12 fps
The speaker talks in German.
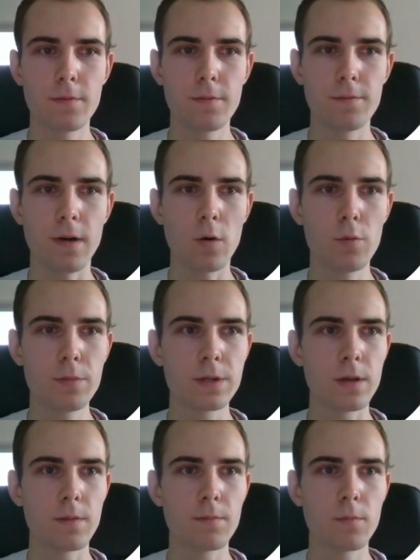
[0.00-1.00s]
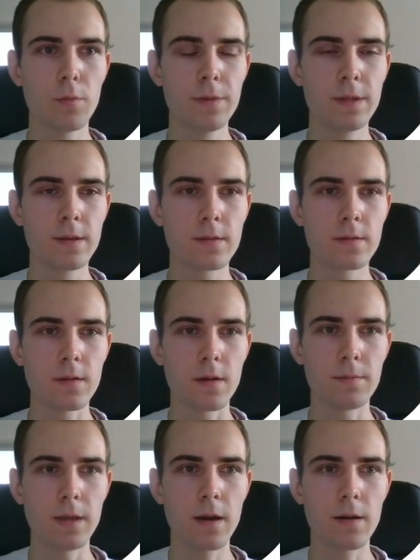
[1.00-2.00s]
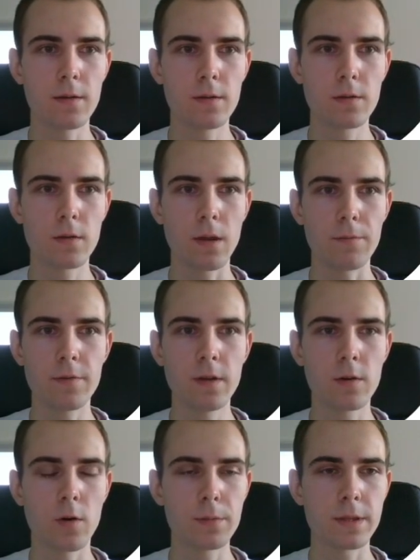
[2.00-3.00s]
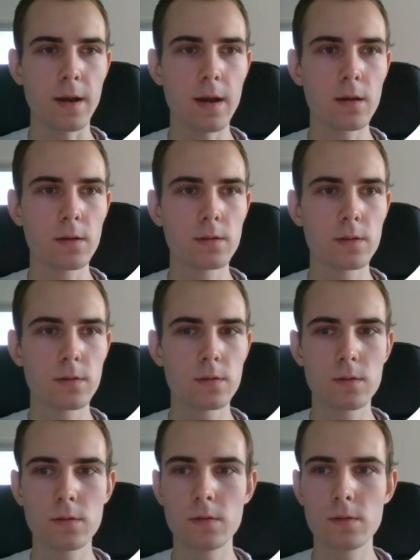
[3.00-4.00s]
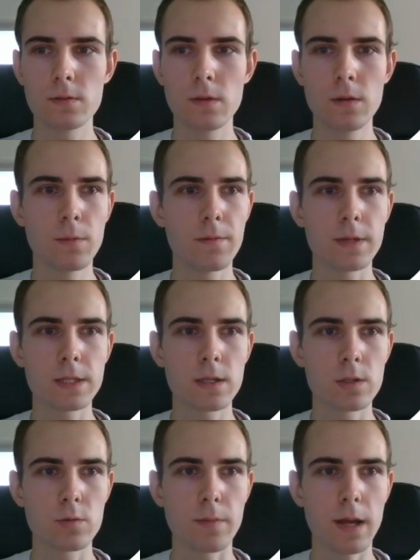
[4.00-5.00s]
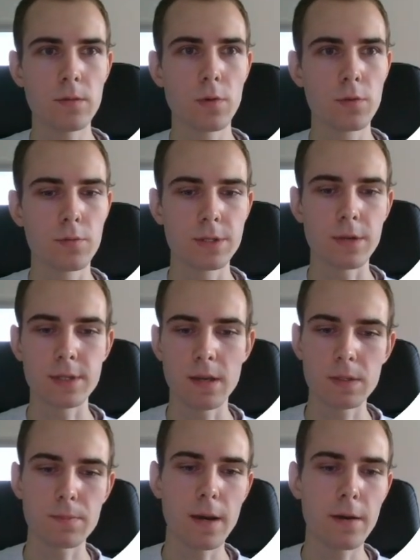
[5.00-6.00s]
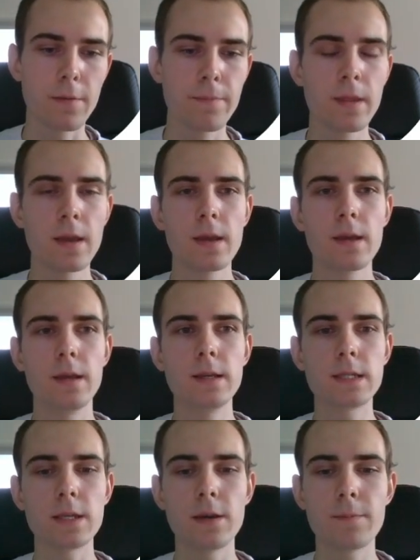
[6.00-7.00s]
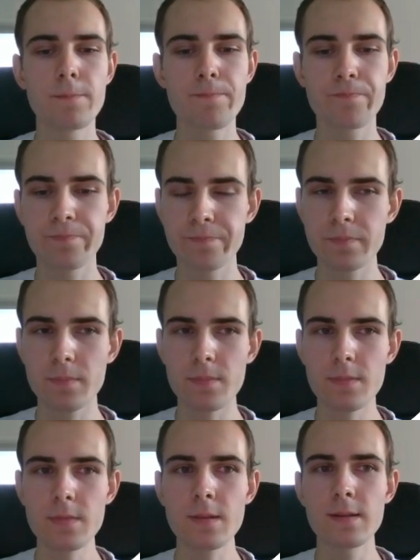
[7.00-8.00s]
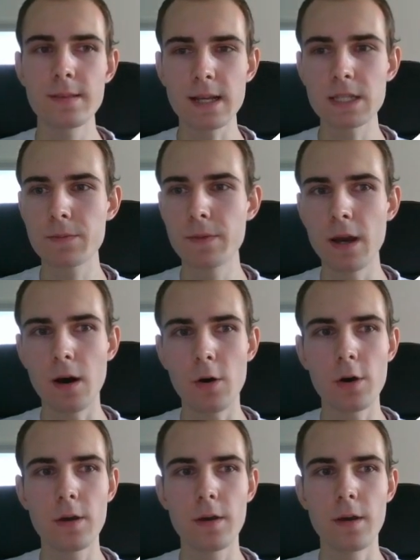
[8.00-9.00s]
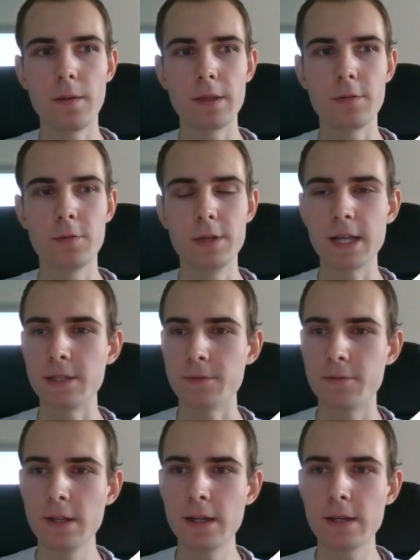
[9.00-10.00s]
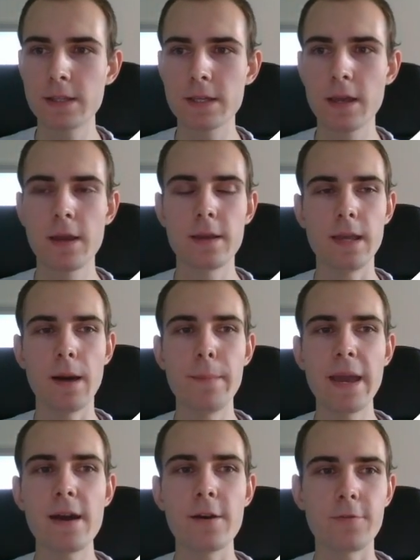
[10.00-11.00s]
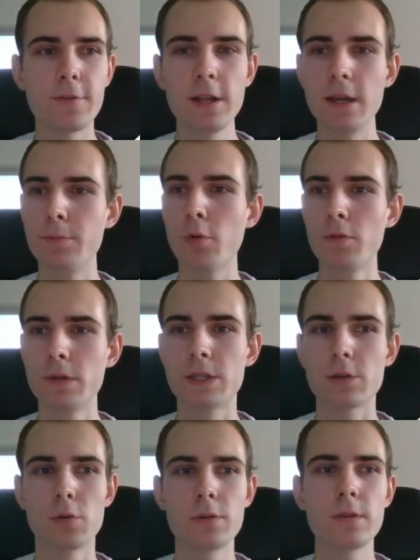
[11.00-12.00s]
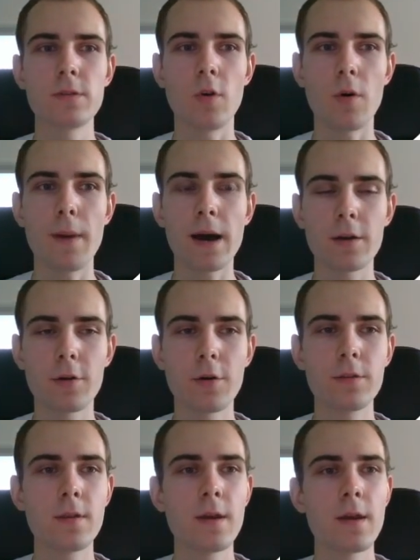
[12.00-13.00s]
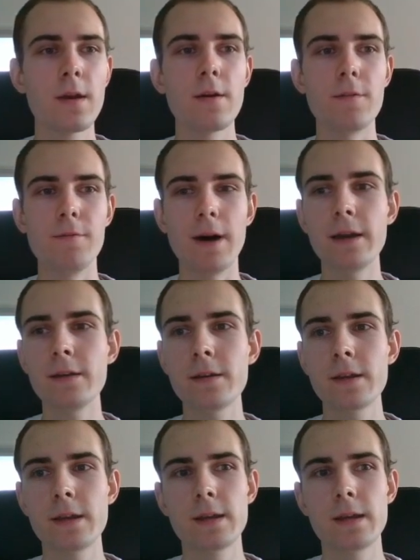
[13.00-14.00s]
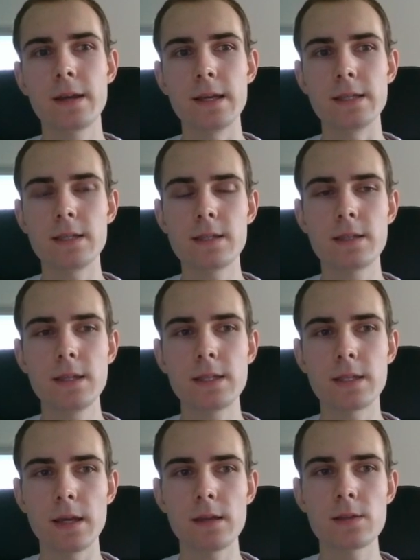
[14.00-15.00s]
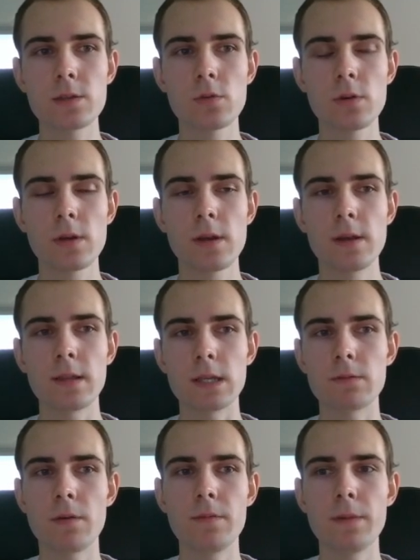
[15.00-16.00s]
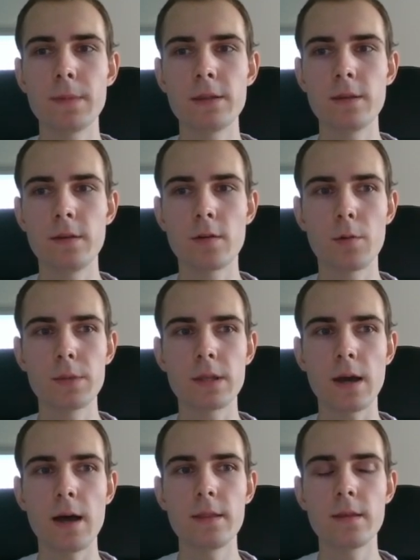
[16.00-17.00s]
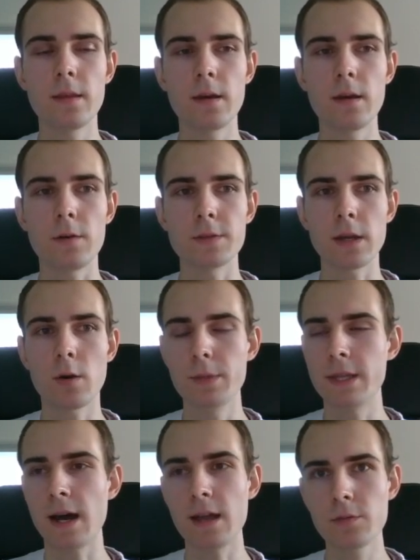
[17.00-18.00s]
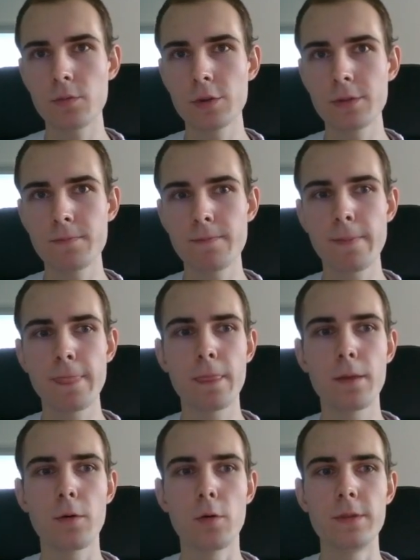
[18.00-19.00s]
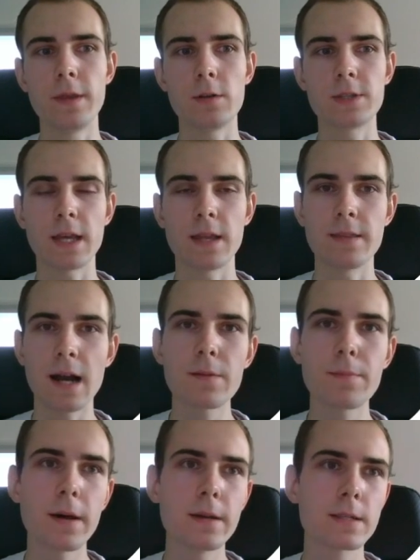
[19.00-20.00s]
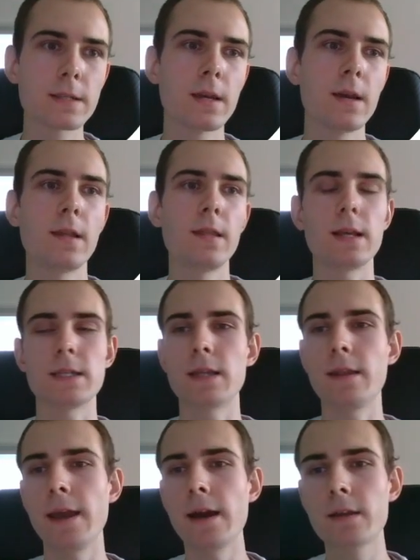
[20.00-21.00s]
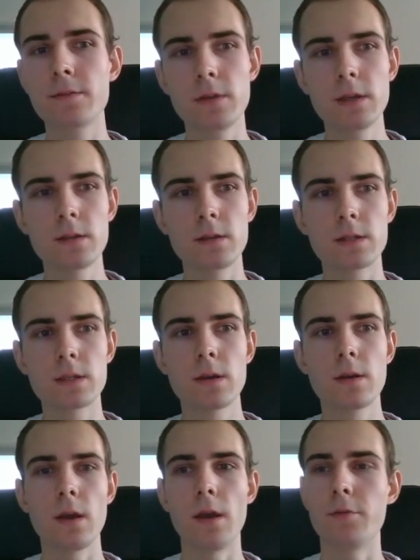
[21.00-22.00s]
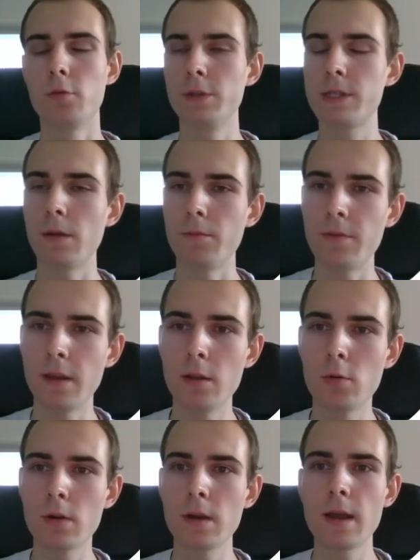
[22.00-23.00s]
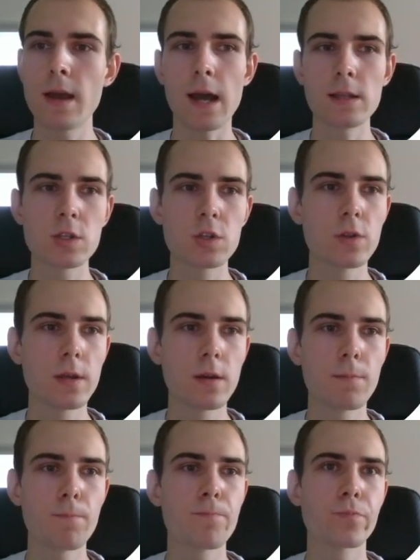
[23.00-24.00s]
warum ich eben unbedingt ähm, ja empfehle, Kommentare immer, wenn es geht, zu beantworten und es auch selbst mache, ist eben, dass wir auch ähm, natürlich als Affiliates ja mehr Affiliate-Provision noch machen können, weil es ist nicht selten so, dass wenn wir jemanden in den Kommentaren auf seinen Kommentar antworten und er uns dann dankbar ist, dass er dann eher gewillt ist, äh, von uns eine Empfehlung anzunehmen